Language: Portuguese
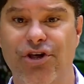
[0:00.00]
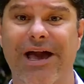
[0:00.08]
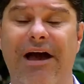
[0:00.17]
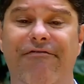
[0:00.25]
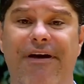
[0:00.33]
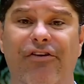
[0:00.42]
de
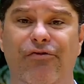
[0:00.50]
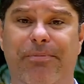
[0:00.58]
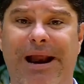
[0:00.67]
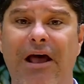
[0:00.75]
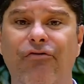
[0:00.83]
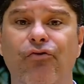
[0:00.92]
café
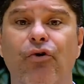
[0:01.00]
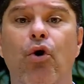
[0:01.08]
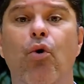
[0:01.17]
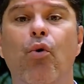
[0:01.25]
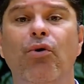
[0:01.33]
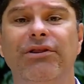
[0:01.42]
expresso,
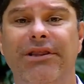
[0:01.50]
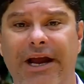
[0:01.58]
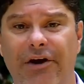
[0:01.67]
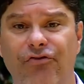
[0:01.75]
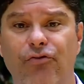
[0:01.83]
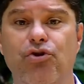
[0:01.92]
um
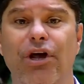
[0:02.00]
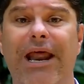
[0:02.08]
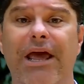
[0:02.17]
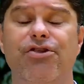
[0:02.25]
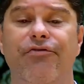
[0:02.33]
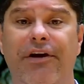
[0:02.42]
terço de
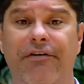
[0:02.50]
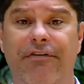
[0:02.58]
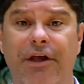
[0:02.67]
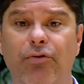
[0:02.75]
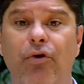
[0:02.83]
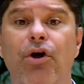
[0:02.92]
leite
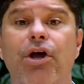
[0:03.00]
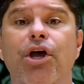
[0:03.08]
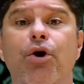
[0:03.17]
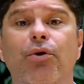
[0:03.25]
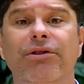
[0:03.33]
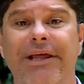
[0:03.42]
fervido
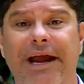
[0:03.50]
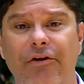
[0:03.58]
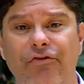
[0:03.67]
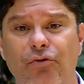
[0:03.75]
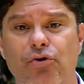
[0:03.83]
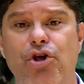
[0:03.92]
e um
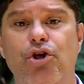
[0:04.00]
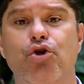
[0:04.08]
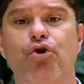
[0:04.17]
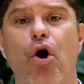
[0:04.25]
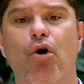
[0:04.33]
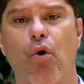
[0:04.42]
terço de
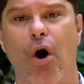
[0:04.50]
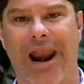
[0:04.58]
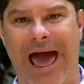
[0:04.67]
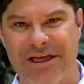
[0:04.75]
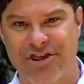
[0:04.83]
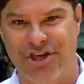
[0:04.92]

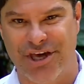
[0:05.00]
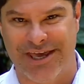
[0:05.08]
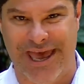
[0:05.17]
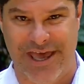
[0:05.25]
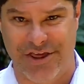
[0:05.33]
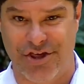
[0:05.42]
chocolate
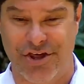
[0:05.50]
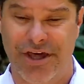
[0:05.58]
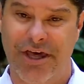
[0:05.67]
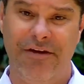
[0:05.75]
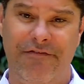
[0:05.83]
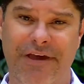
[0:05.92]
quente.
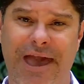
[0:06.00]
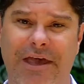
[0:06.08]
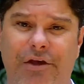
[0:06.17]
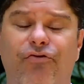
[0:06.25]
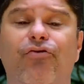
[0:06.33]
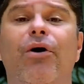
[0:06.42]
Enfim, é
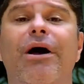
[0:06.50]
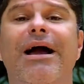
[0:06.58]
isso.